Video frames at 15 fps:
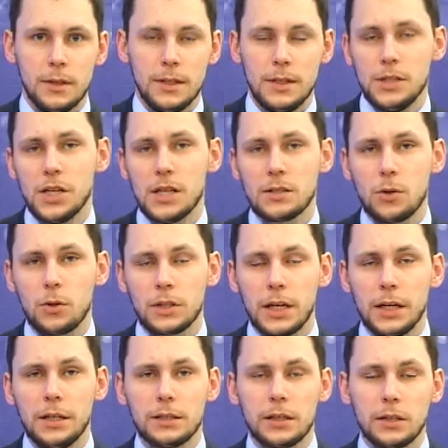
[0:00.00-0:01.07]
Сейчас коротко о
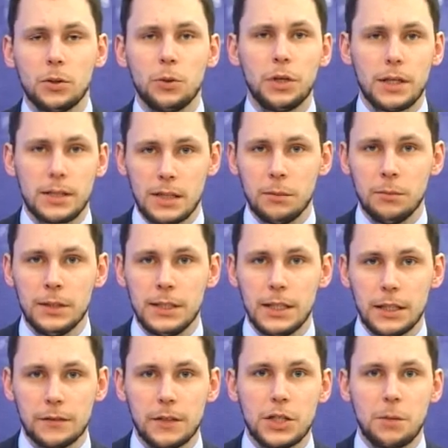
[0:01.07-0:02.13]
некоторых других событиях в
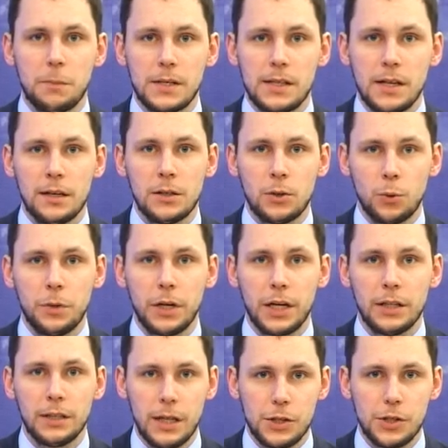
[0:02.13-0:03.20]
нашей постоянной рубрике
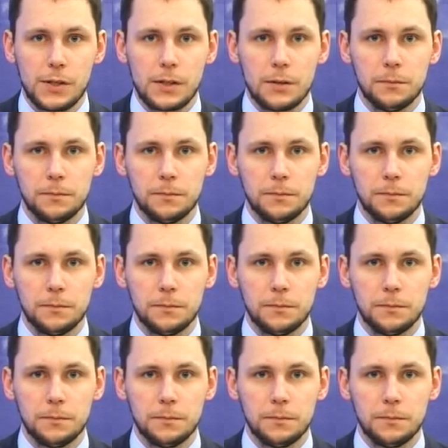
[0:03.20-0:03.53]
«Дайджест».